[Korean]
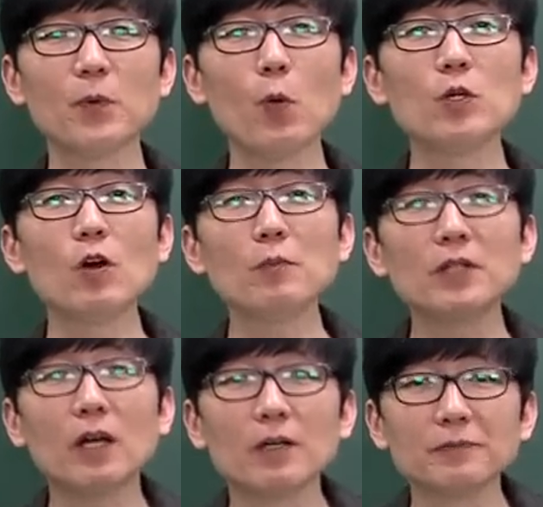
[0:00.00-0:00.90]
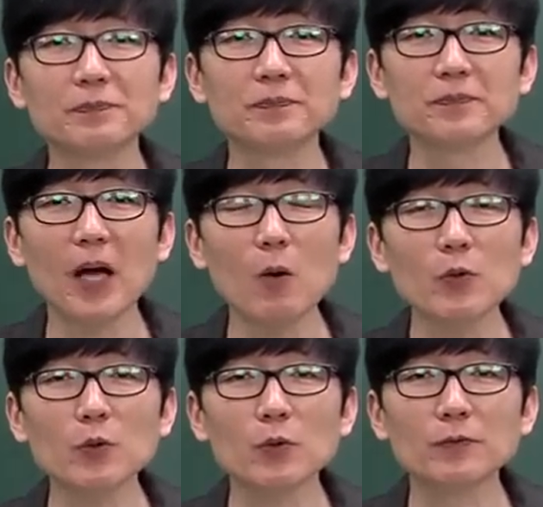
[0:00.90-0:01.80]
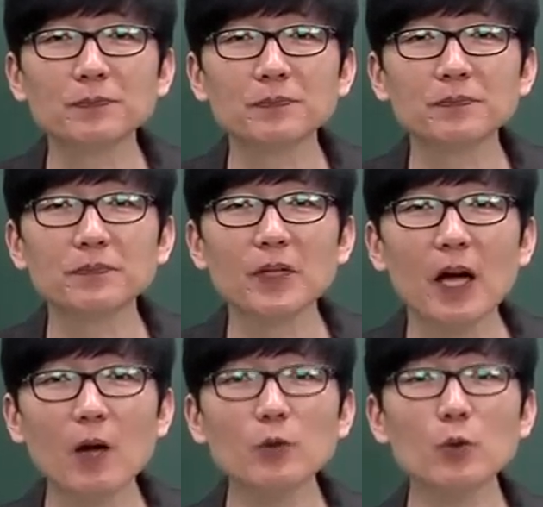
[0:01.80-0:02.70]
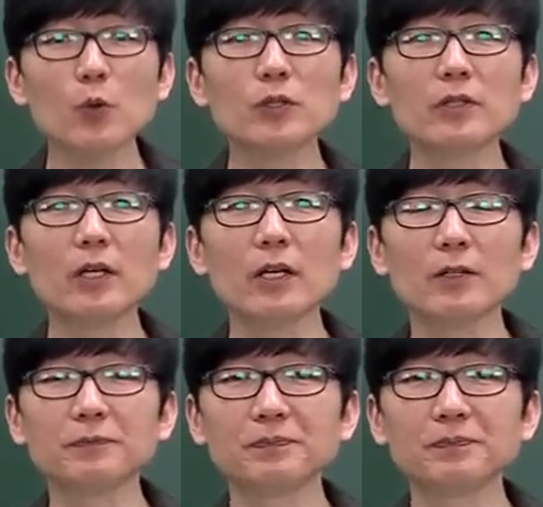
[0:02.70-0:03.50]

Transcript: 오는 겁니다. 학원으로. 학원으로 오는데